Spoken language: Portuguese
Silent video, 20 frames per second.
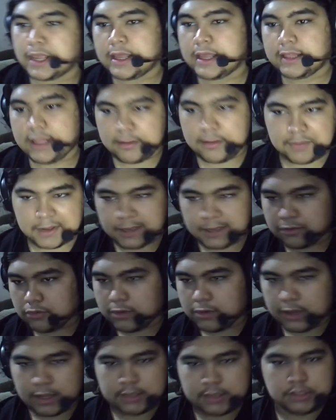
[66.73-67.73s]
Lembrando,
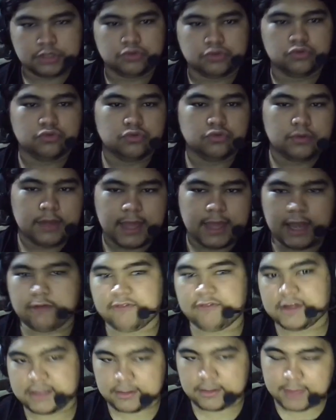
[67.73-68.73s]
antes de tudo, é um
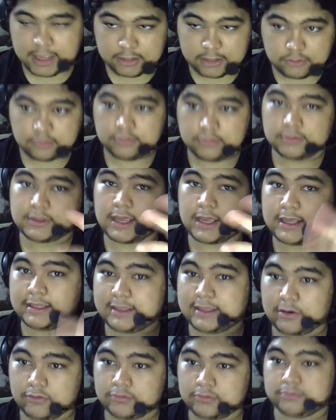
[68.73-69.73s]
vazamento, tá?
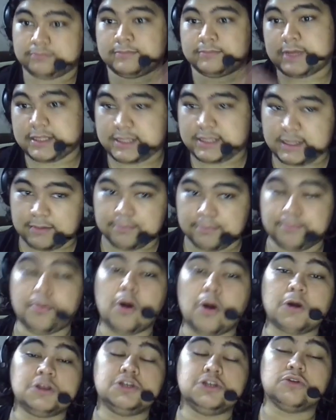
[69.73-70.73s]
Então, assim,
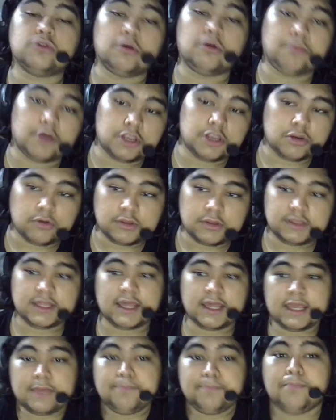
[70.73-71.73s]
pode ou não pode acontecer
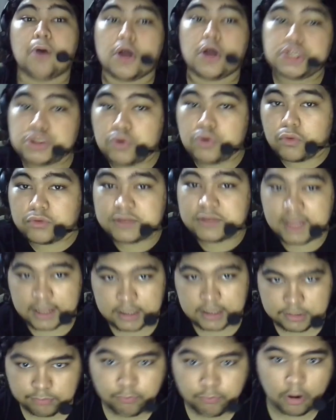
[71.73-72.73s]
e pode conter
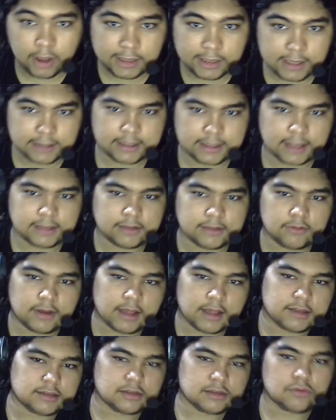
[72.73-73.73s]
spoiler, tá? Então,
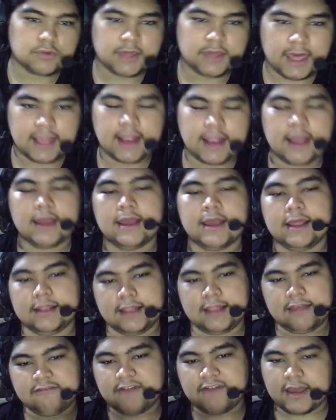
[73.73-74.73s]
caso você não queira
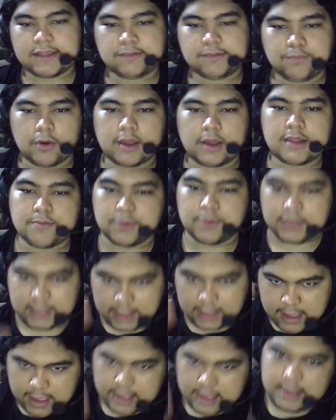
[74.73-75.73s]
levar spoiler,
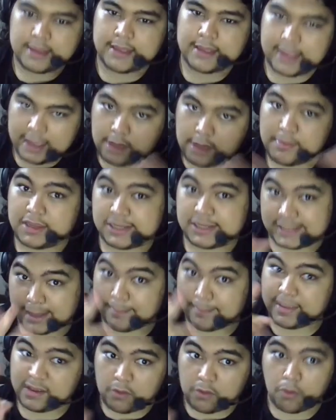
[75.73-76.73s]
porque realmente está
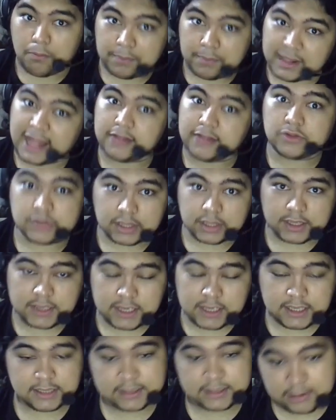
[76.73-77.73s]
bem completo isso
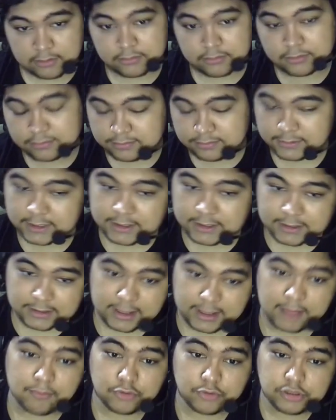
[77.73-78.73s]
aqui, então
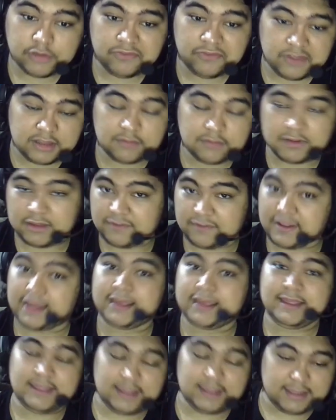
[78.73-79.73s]
é muito difícil você falar
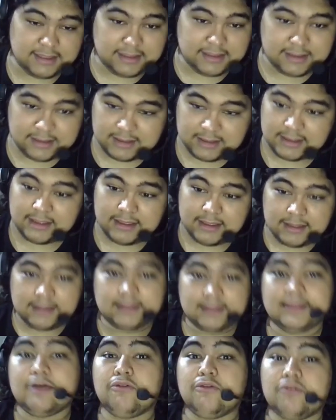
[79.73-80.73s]
que
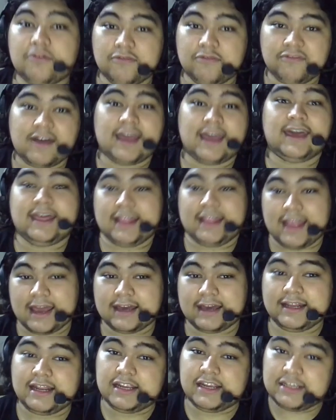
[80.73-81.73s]
não vai querer
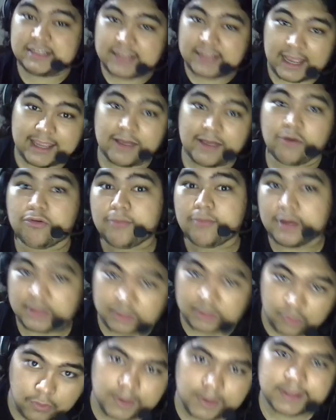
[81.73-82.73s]
acreditar em algumas
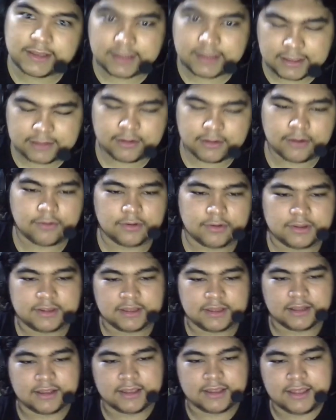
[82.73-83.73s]
coisas que estão
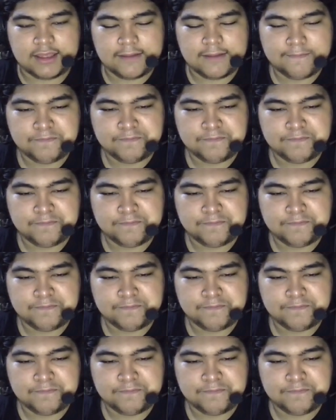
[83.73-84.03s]
acontecendo aqui.